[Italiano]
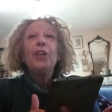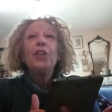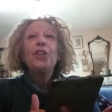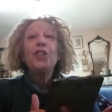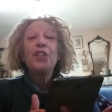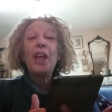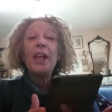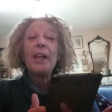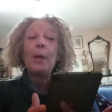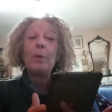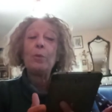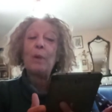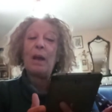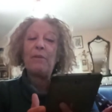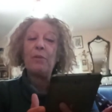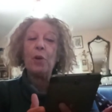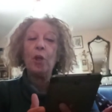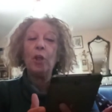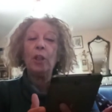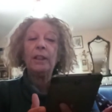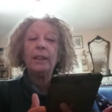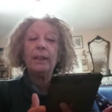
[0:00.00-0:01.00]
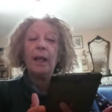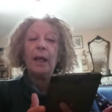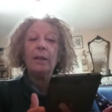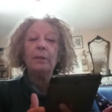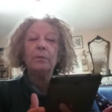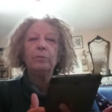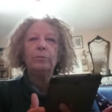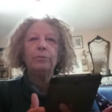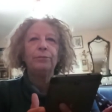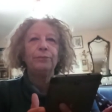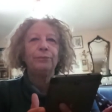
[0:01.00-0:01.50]
C'era una volta.
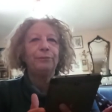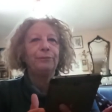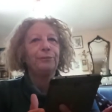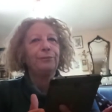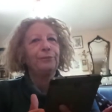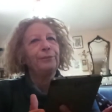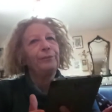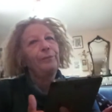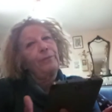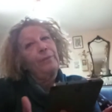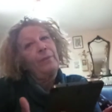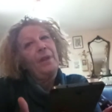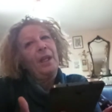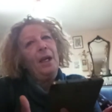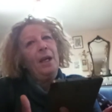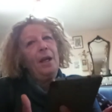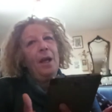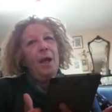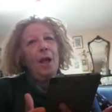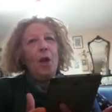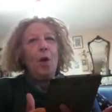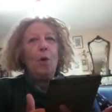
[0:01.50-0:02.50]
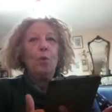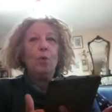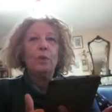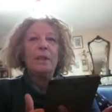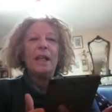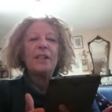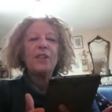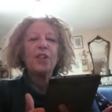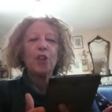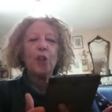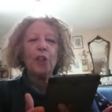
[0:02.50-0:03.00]

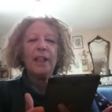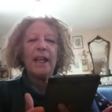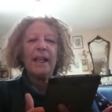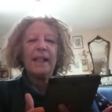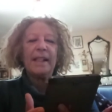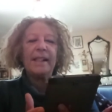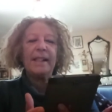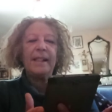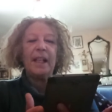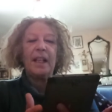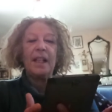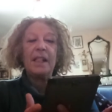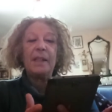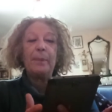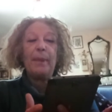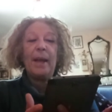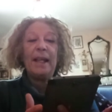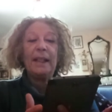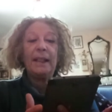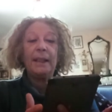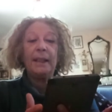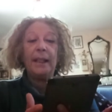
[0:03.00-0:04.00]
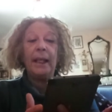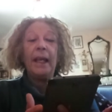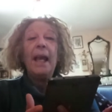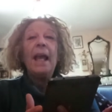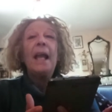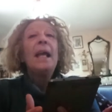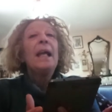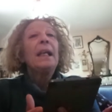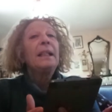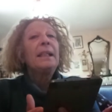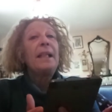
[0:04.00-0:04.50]
Una storia che si rispetti
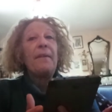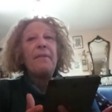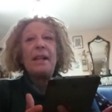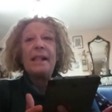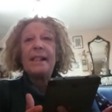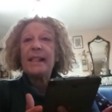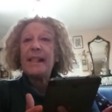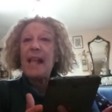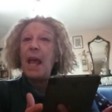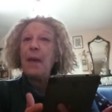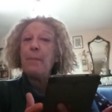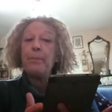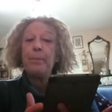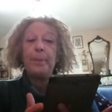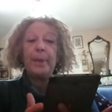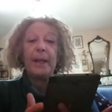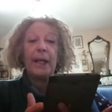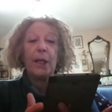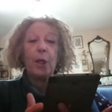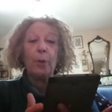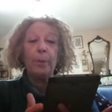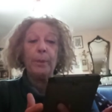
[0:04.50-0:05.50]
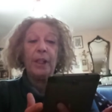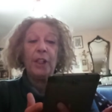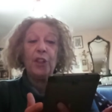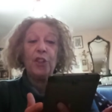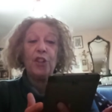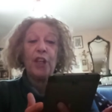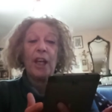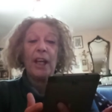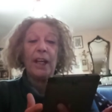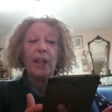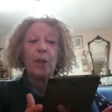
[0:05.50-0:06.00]
deve sempre
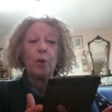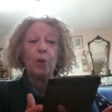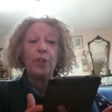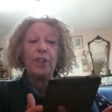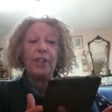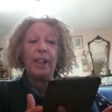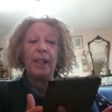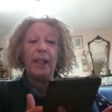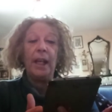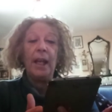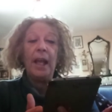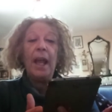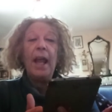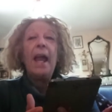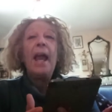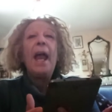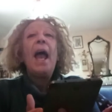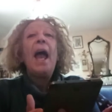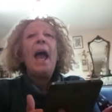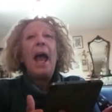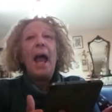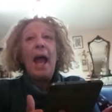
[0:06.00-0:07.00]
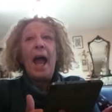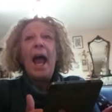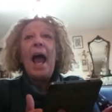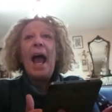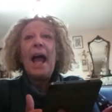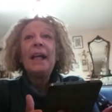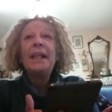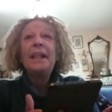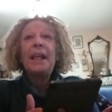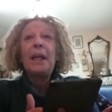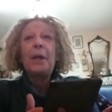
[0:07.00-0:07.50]
cominciare così.
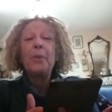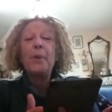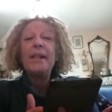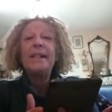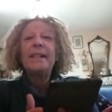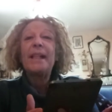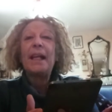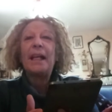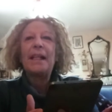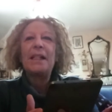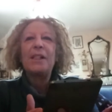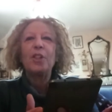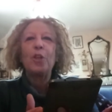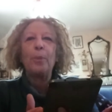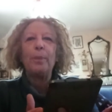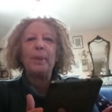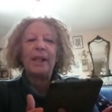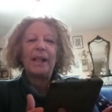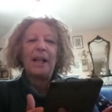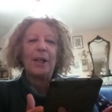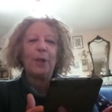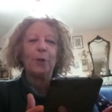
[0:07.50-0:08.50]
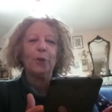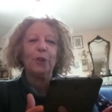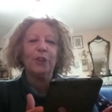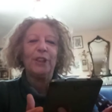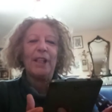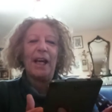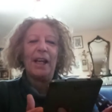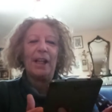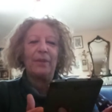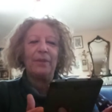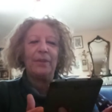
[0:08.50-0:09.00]
Anche questa che sto per
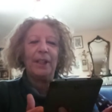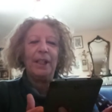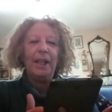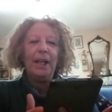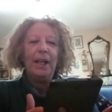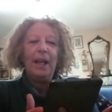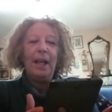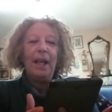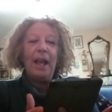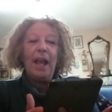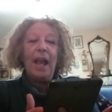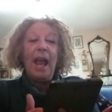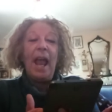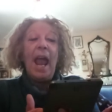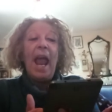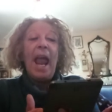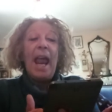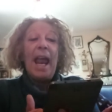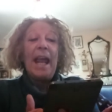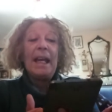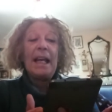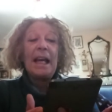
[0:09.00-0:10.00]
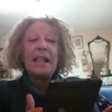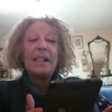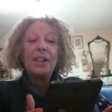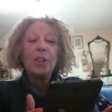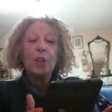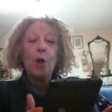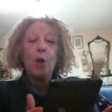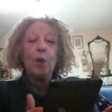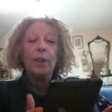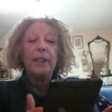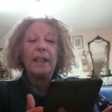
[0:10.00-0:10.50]
raccontarvi. È la
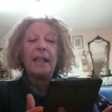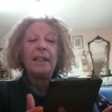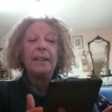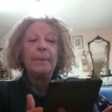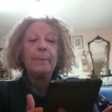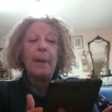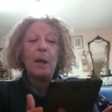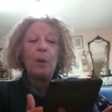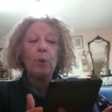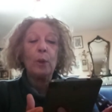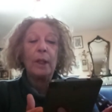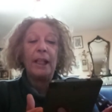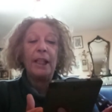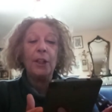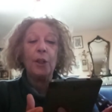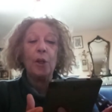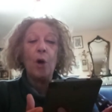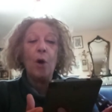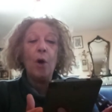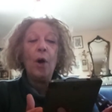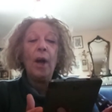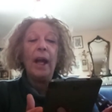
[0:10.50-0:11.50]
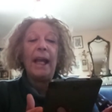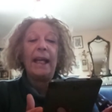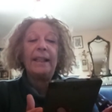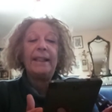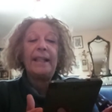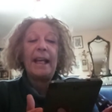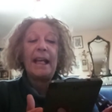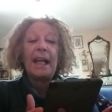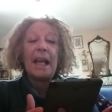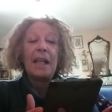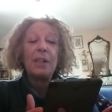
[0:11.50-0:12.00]
storia di Maurino e
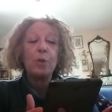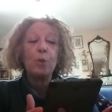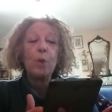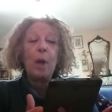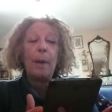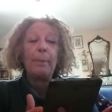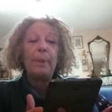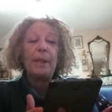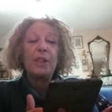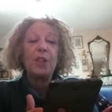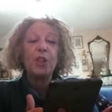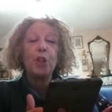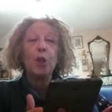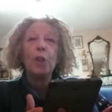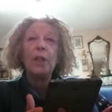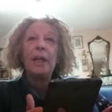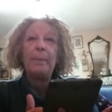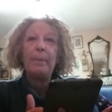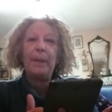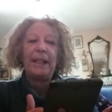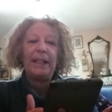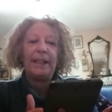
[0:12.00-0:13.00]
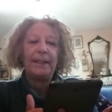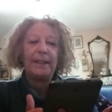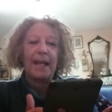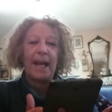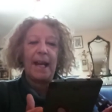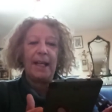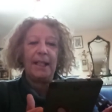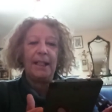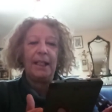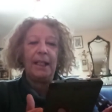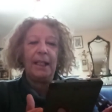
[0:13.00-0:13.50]
della sua passione per i
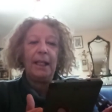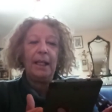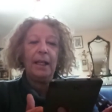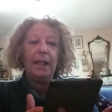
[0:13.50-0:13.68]
treni.